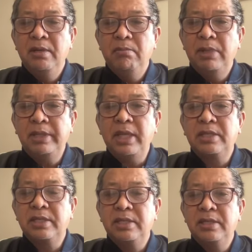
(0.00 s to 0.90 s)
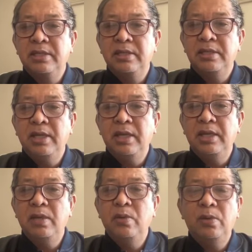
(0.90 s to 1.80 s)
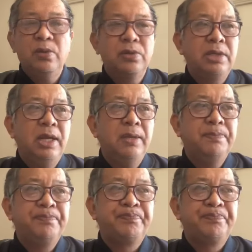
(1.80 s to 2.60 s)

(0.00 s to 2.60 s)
batas na naluko sila.